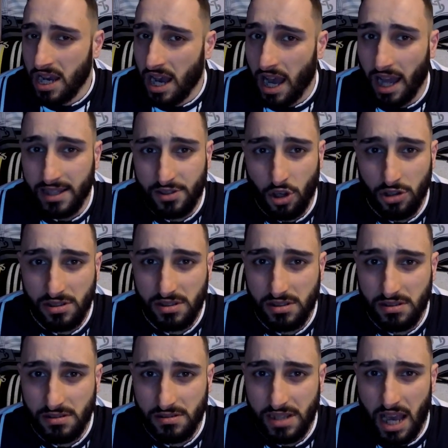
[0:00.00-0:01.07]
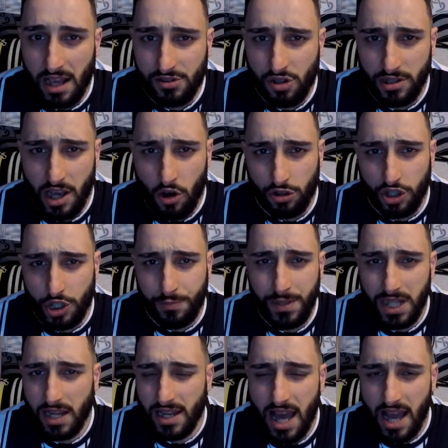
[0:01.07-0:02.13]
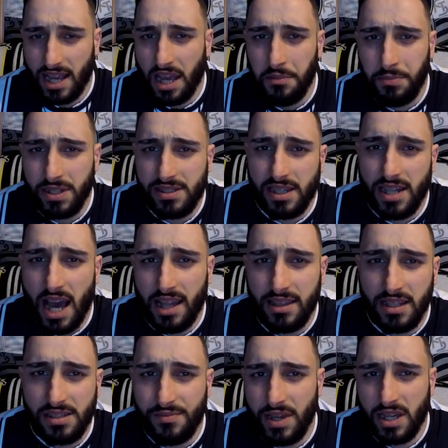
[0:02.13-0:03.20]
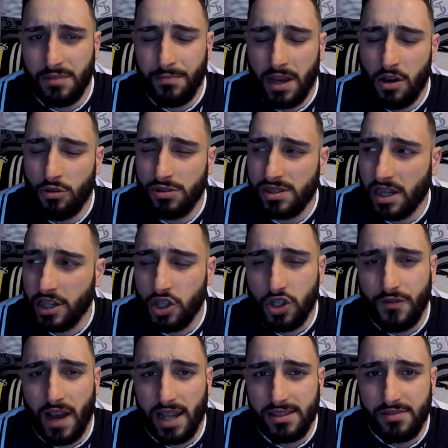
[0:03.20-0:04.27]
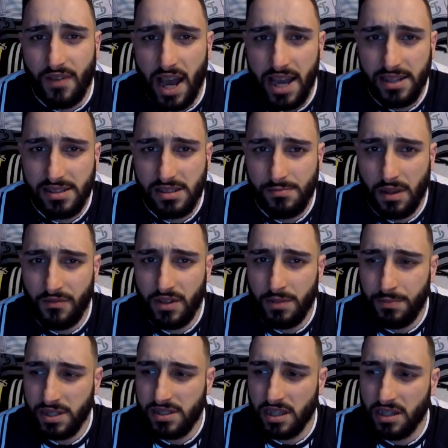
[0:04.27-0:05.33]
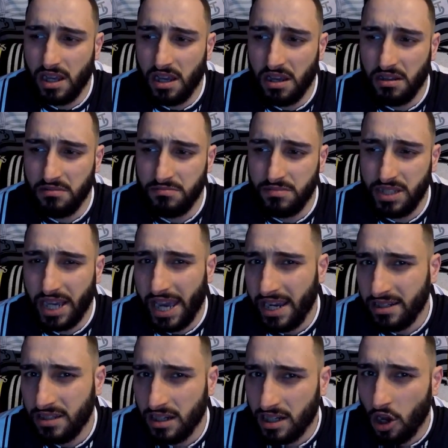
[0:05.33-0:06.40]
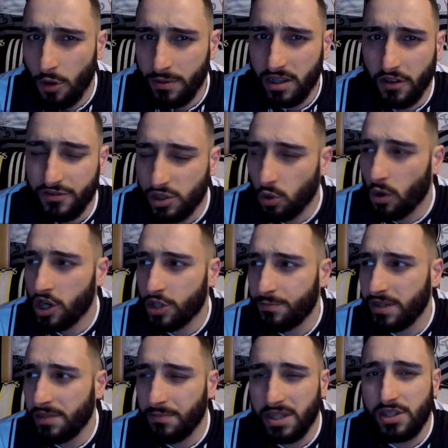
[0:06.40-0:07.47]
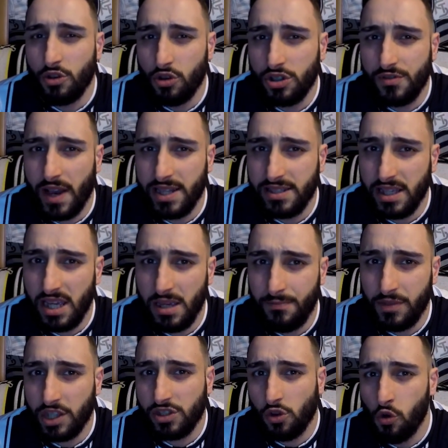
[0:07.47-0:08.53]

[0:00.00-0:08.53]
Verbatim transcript: Ansonsten ja, soll ja auch die Spielanlage ein bisschen anders werden bei unseren Schwarz-Weißen. Man will ein bisschen äh, direkter, glaube ich, aufs Tor spielen, beziehungsweise eben das